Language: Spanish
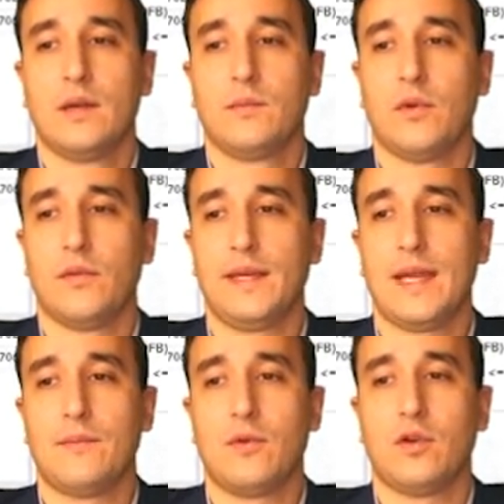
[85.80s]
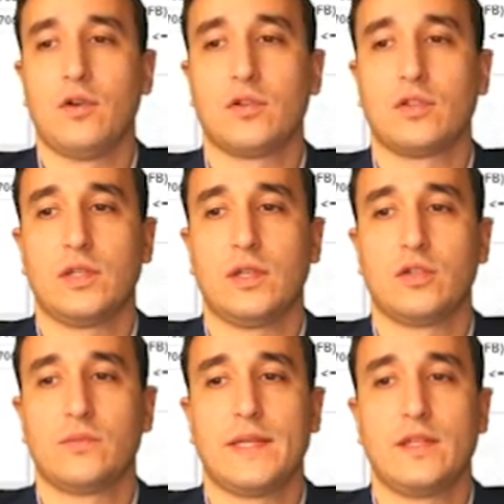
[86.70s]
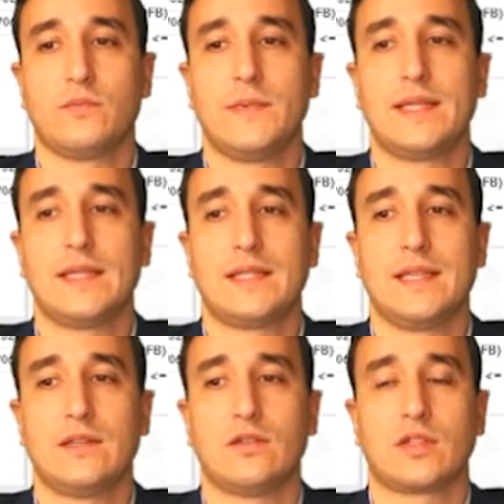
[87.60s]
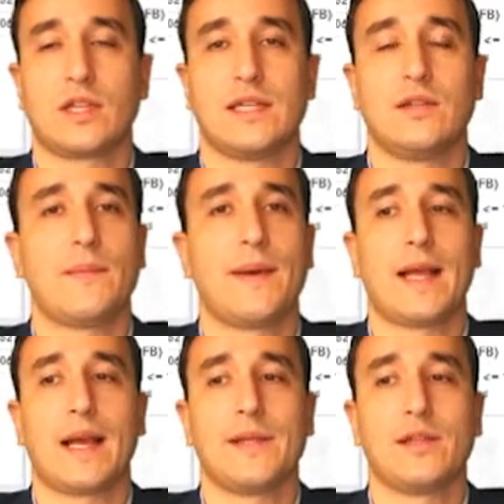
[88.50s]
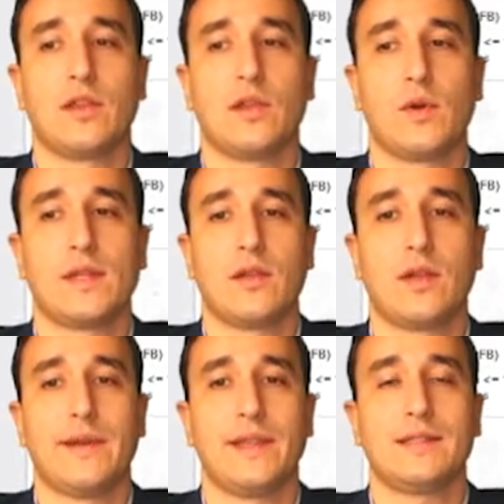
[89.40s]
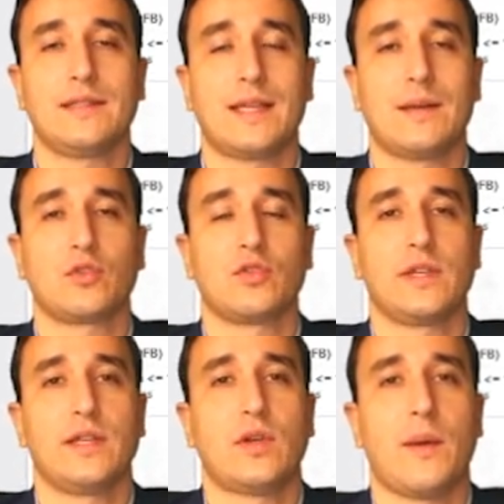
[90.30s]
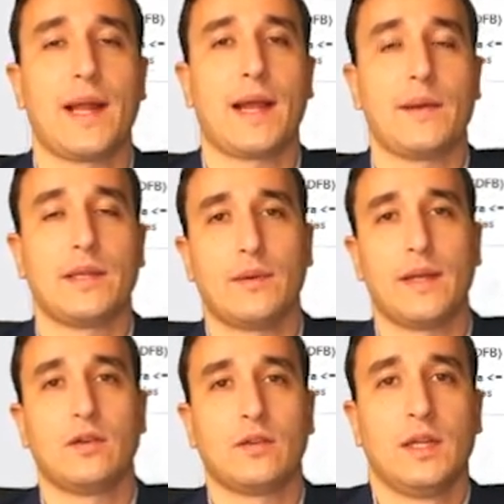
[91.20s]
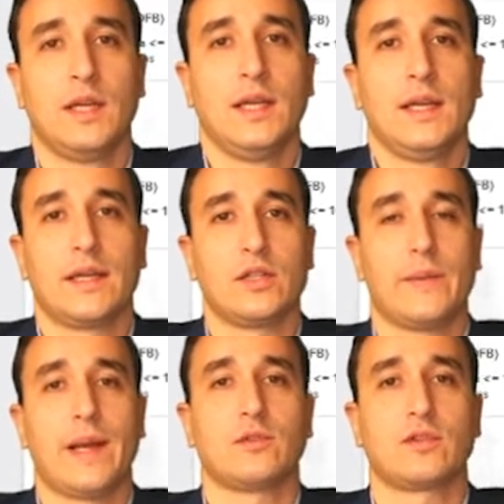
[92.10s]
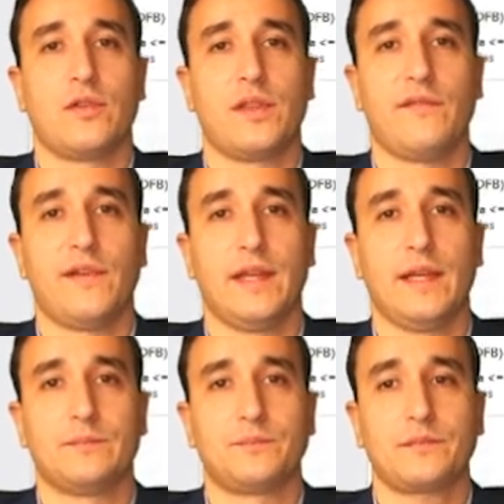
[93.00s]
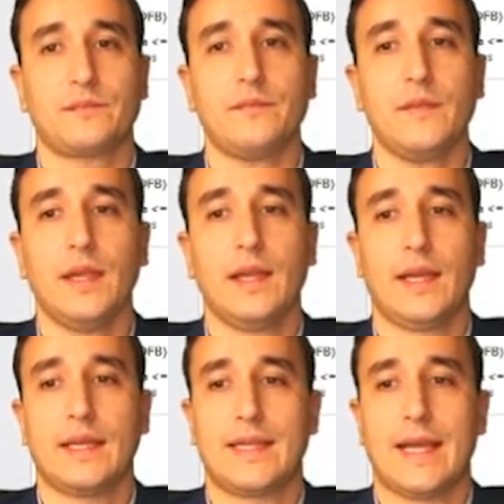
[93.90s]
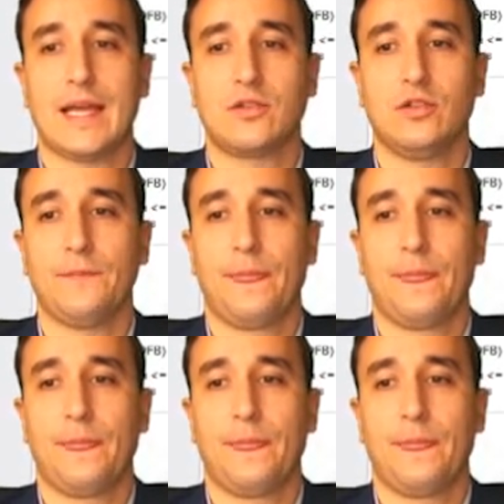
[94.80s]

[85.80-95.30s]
podríamos los 22.300, que sería un apalancamiento de 51 veces, estaríamos consiguiendo un apalancamiento mayor que si operamos con CFD en este caso.